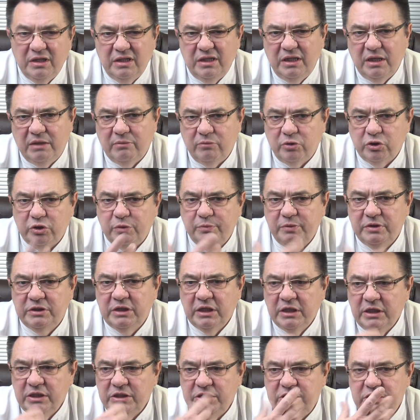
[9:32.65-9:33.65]
Да, может быть,
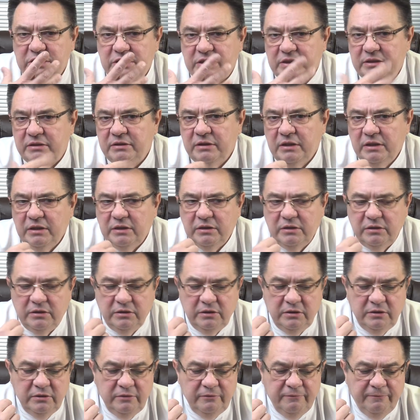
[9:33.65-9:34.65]
чисто
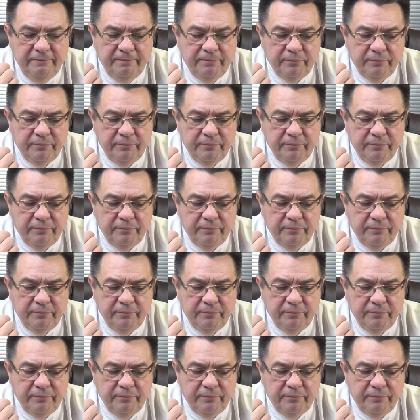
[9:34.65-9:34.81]
э,